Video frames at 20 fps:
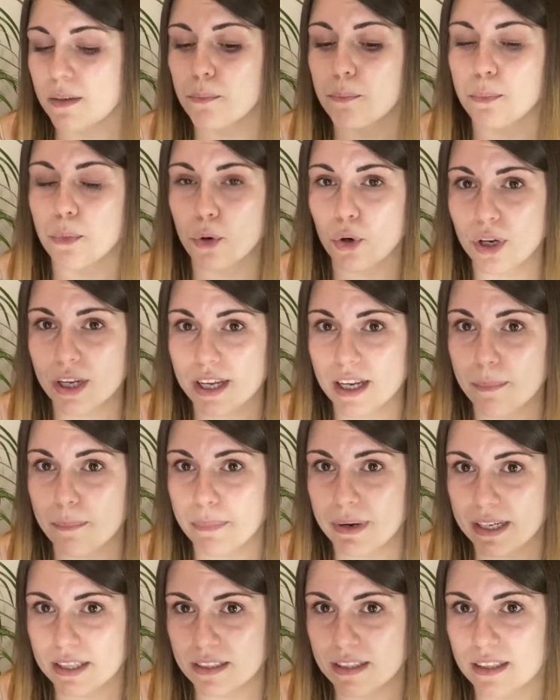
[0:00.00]
porque
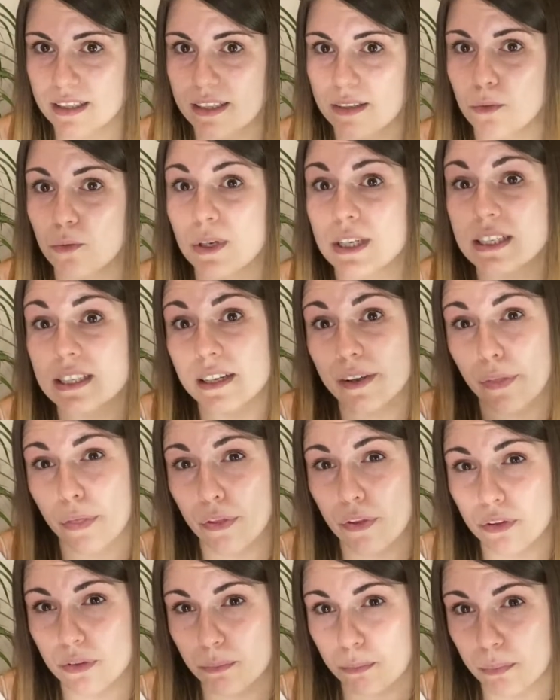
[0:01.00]
aparte de una
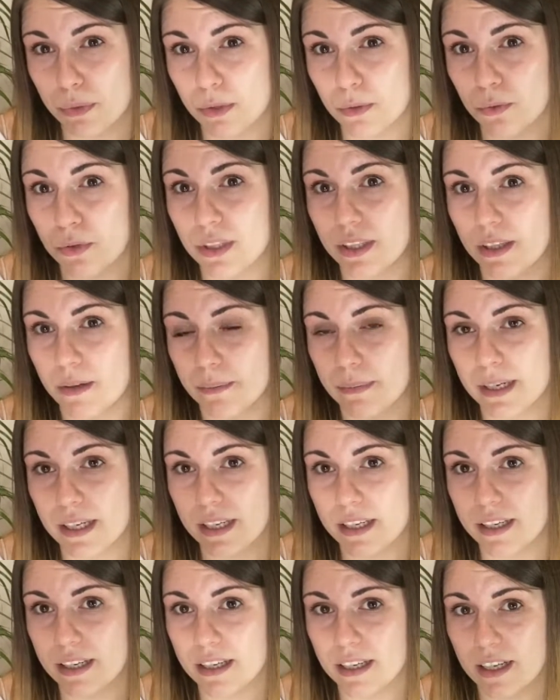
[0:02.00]
sección beauty de
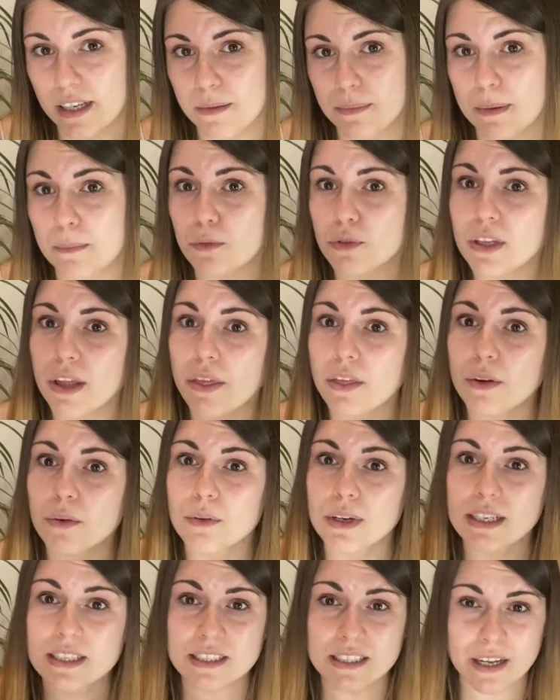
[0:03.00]
maquillaje, vamos a hacer
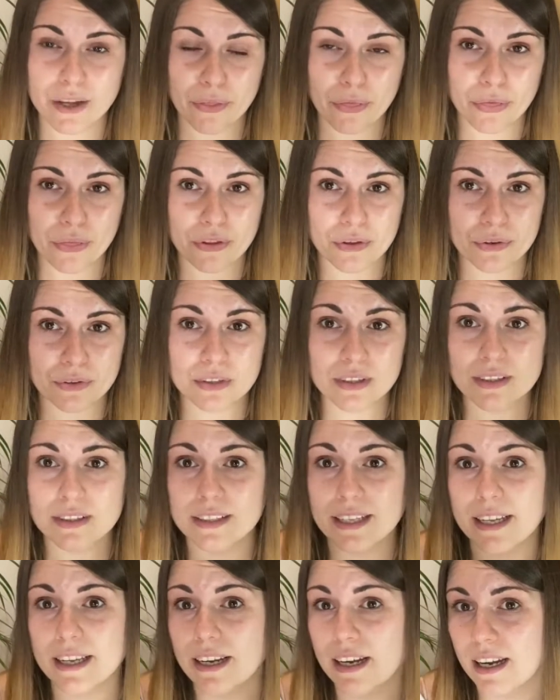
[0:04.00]
una sección
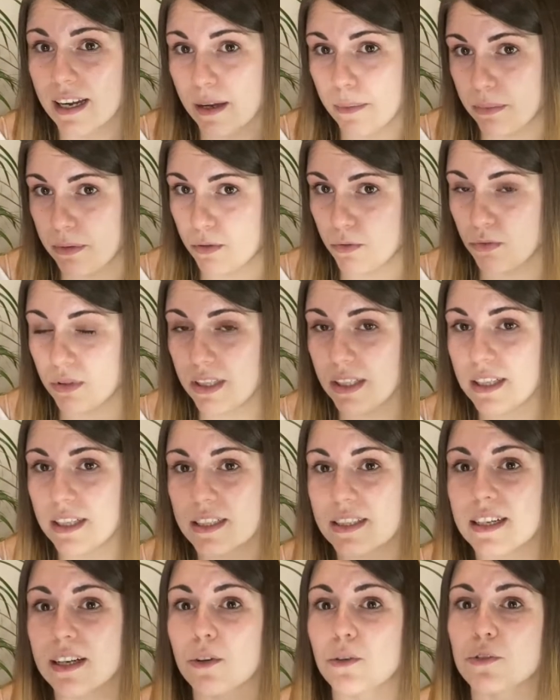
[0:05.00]
de K-beauty, que es
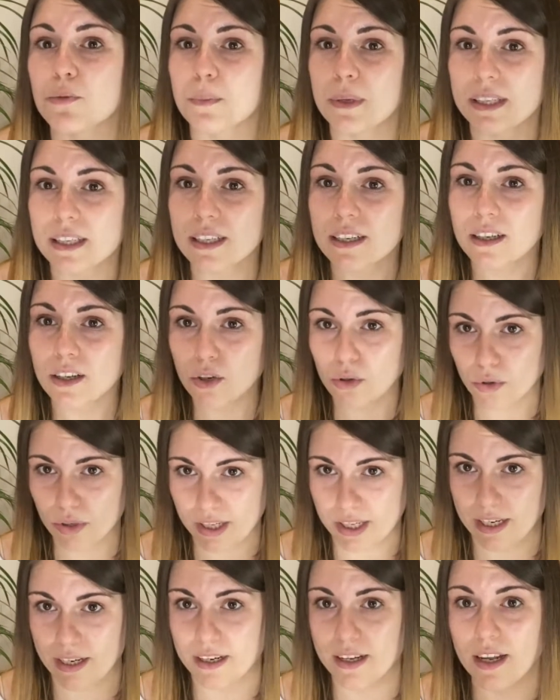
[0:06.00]
la cosmética
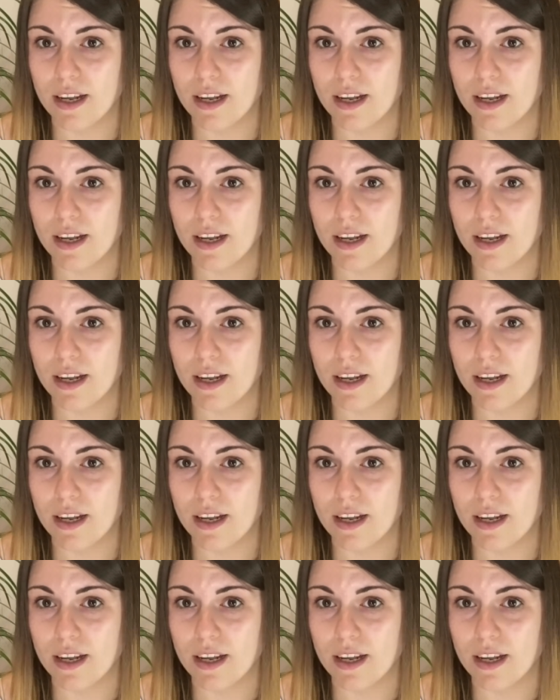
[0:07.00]
coreana.